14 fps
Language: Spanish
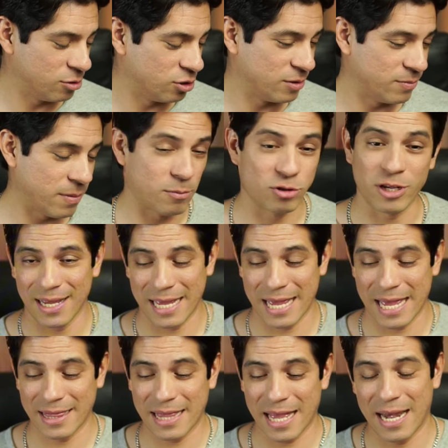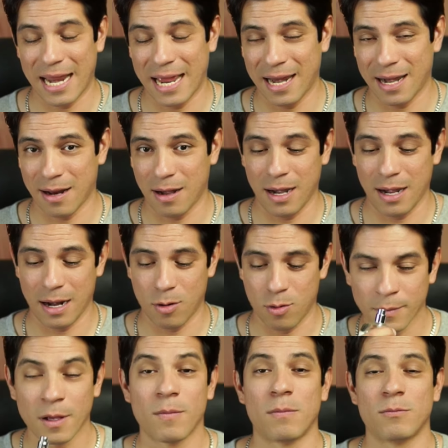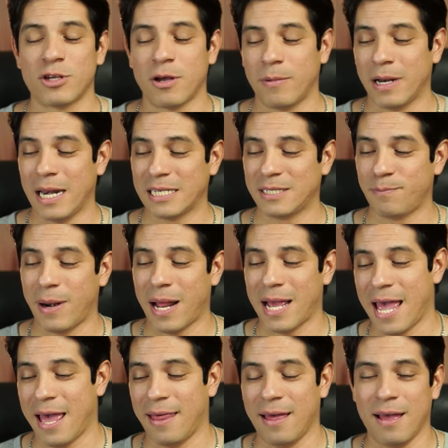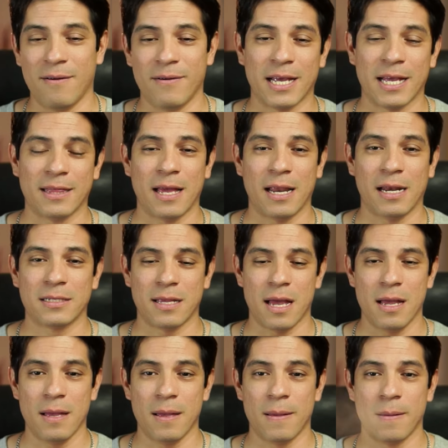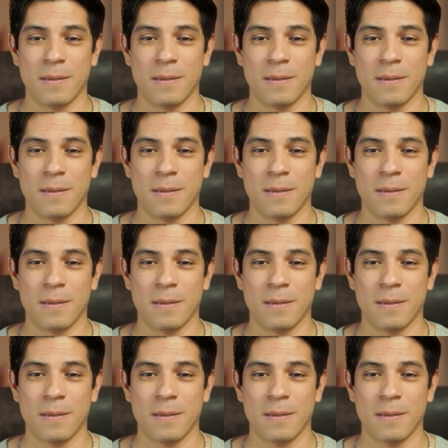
vamos a ver qué tal era el aroma. Vamos a ver la sprayada, a ver qué tal está.